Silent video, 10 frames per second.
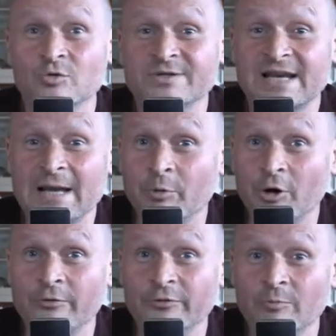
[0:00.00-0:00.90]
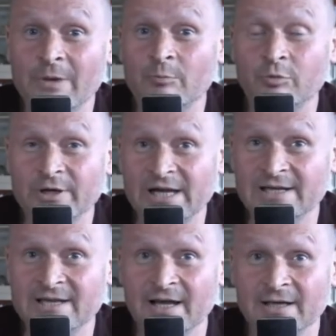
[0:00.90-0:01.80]
Donc c'est la preuve que même pour
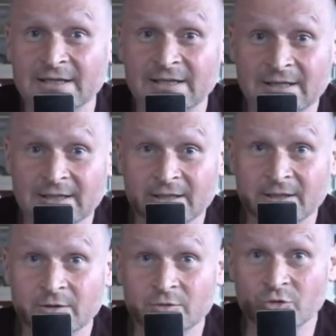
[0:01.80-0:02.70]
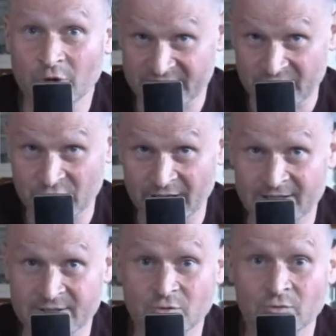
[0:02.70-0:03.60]
quelqu'un d'une ancienne
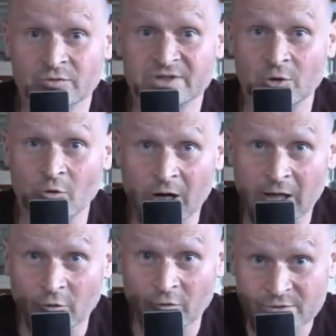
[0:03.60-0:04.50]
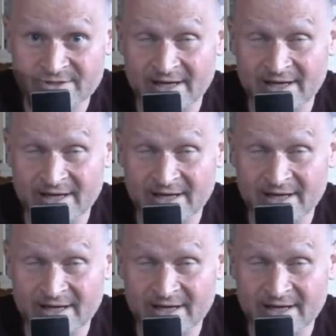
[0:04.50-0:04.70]
génération qui croit au